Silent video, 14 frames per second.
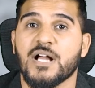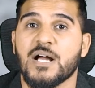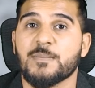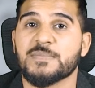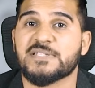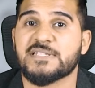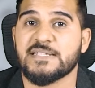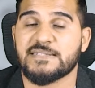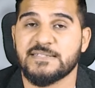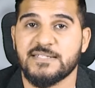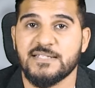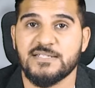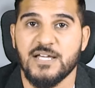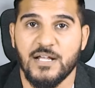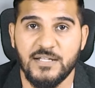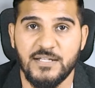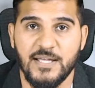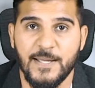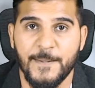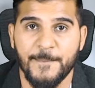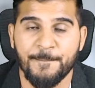का काम तेज़ी से
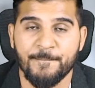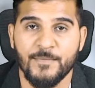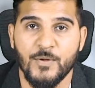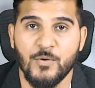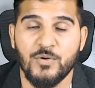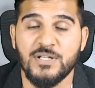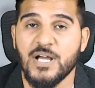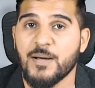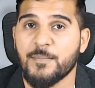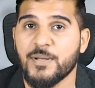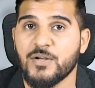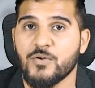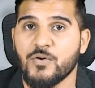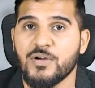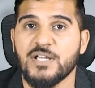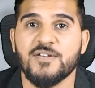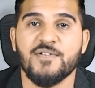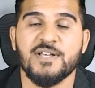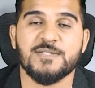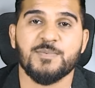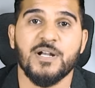जारी है और यहाँ पर लोग
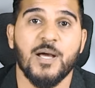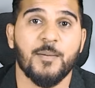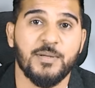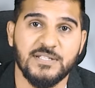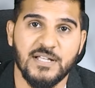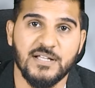इन्वेस्टमेंट अभी